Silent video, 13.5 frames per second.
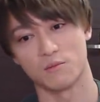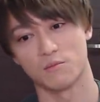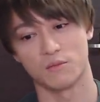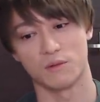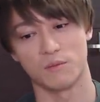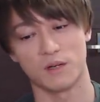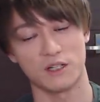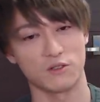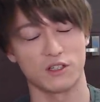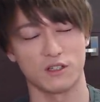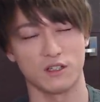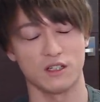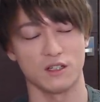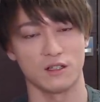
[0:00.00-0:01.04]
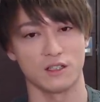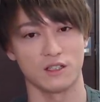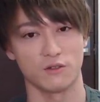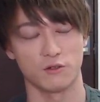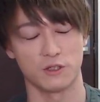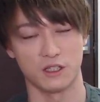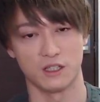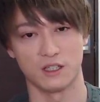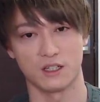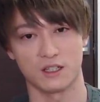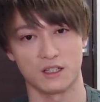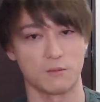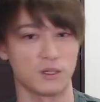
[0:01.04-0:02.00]
まあ毎年 シーオーディー
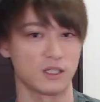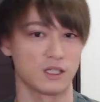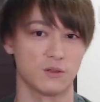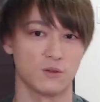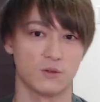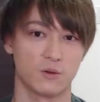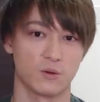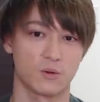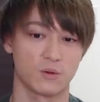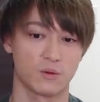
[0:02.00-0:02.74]
やってまけど、